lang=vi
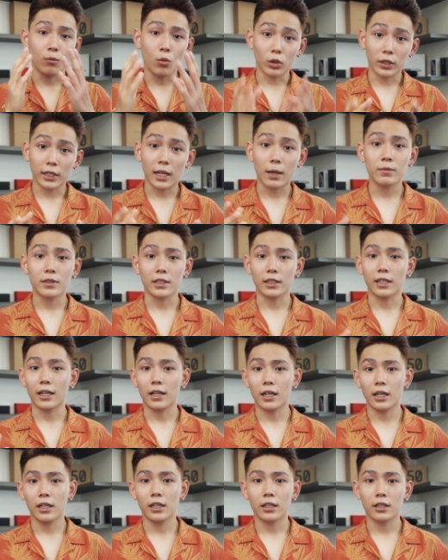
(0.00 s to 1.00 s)
một năm trở lại
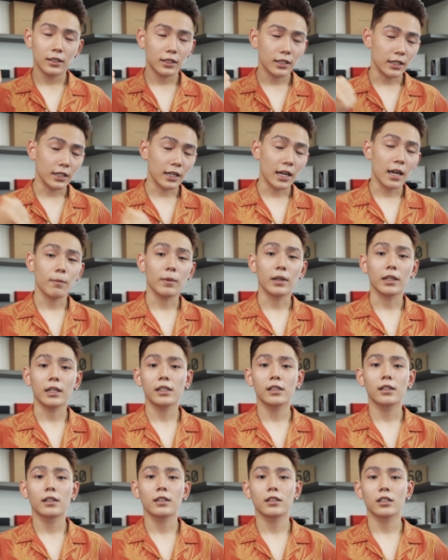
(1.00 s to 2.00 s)
đây thì nghe mình
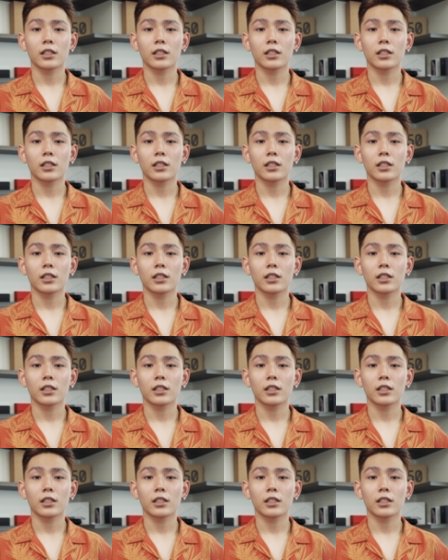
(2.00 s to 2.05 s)
đi